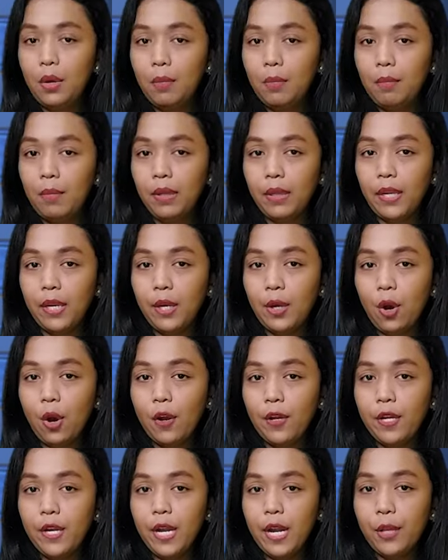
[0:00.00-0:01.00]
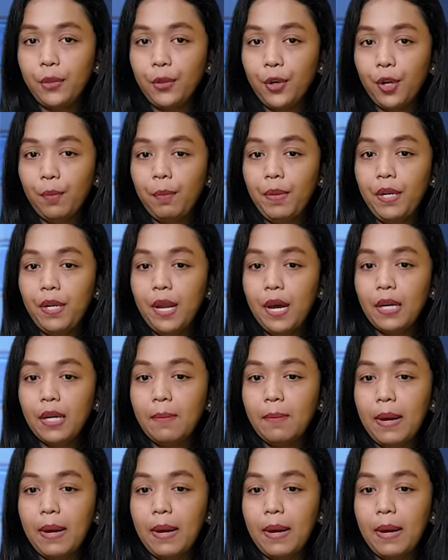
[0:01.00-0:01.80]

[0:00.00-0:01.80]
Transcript: Menteri Koordinator Bidang